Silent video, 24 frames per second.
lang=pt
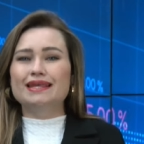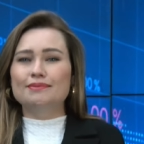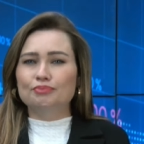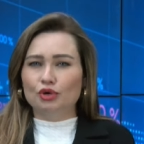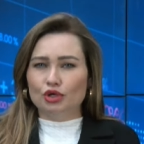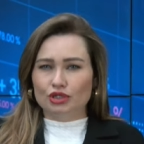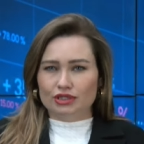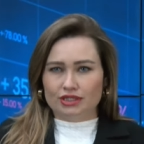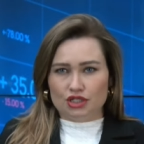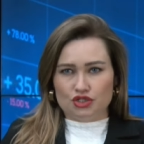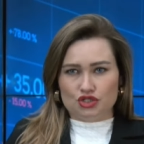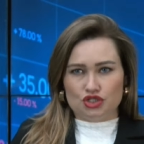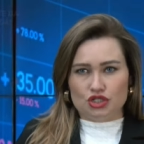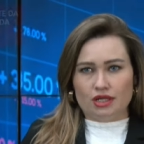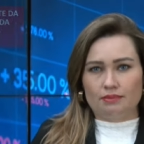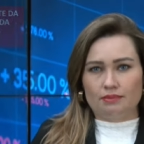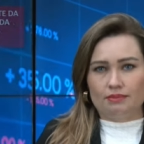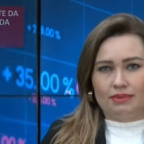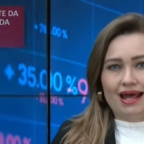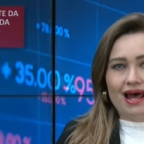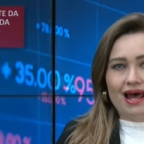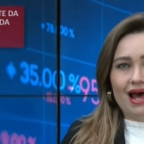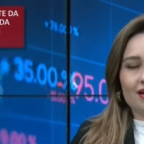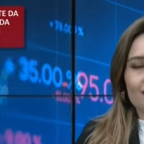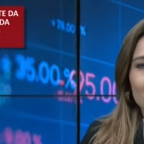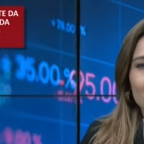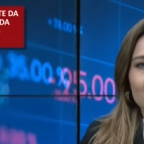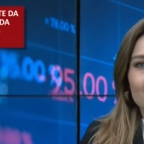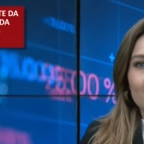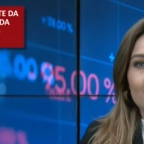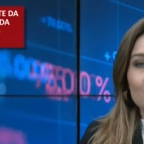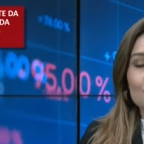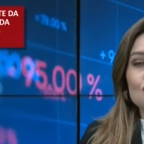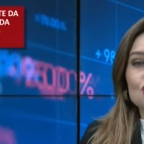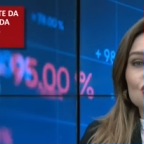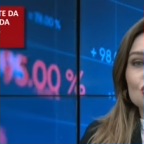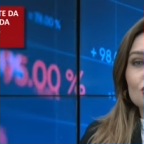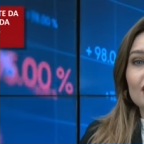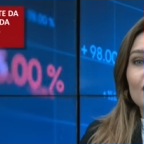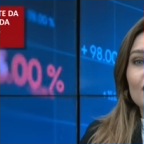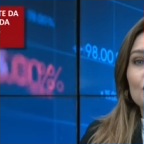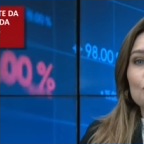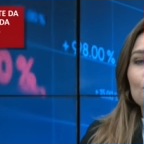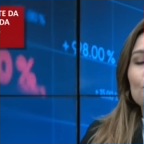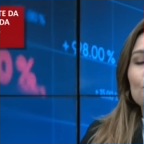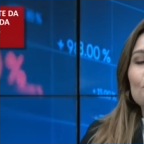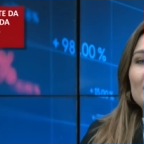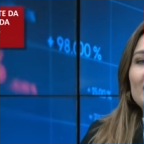Importante lembrar que tem
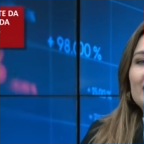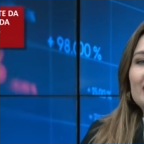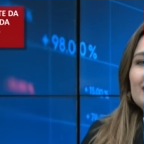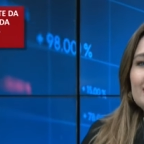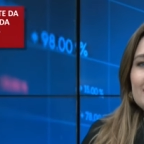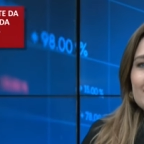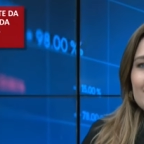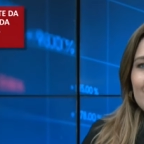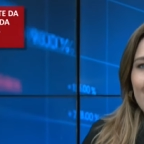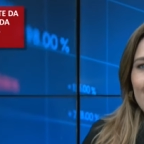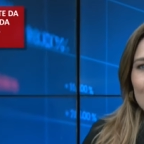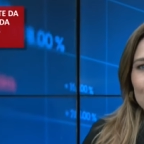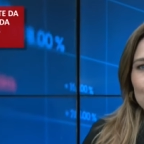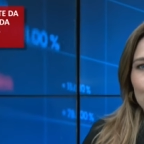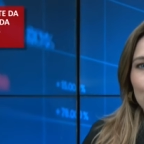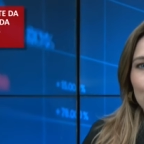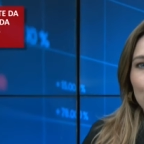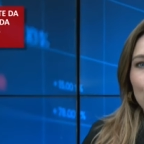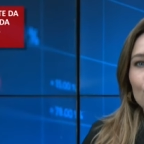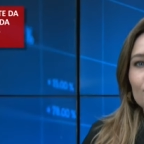dinheiro pesado